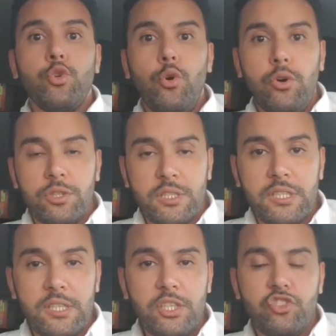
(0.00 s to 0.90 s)

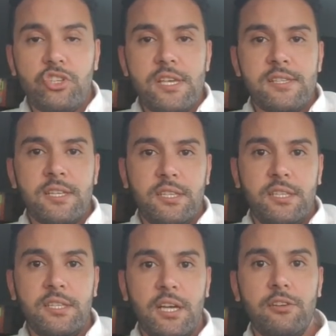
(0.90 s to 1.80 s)
تعطي إجازة
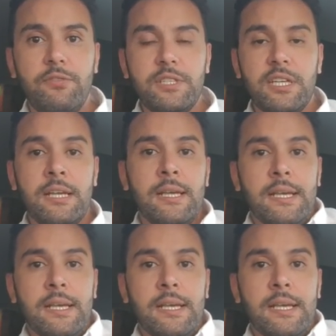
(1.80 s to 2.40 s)
عيد الفطر